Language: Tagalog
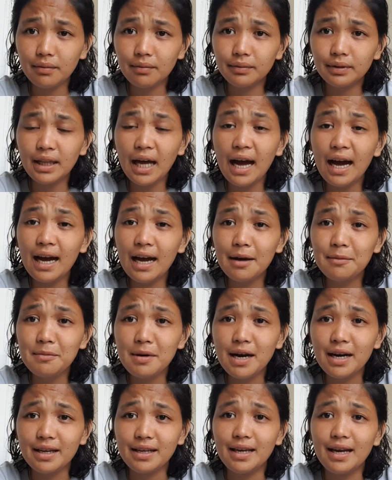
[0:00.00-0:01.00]
Daang
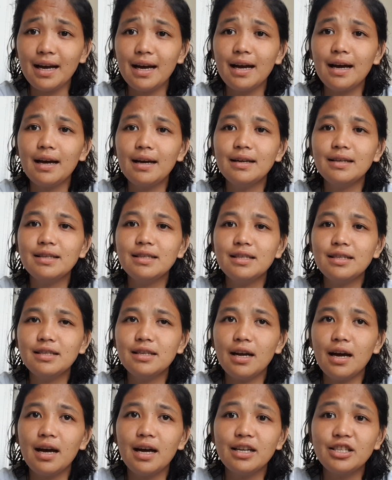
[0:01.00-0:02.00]
Amaya,
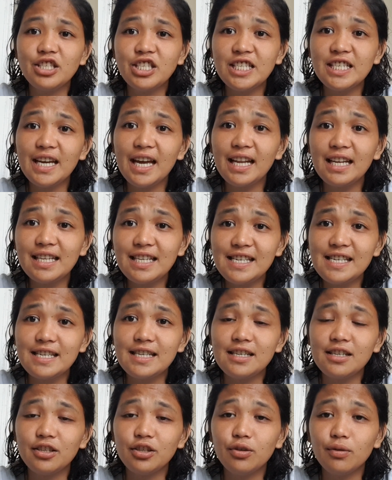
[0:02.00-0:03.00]
uh, ah,
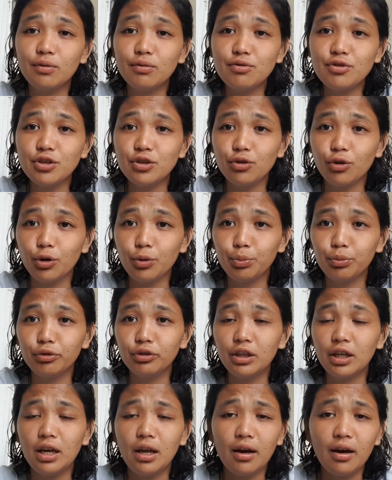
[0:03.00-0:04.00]
GLE, yung store po
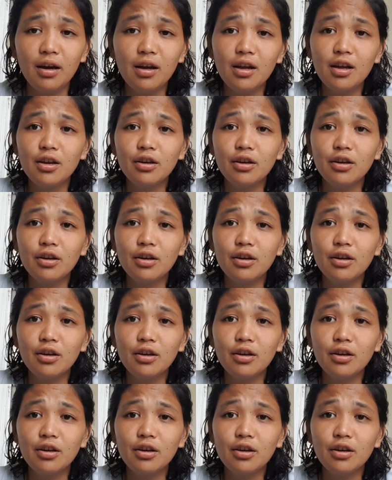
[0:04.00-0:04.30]
nila.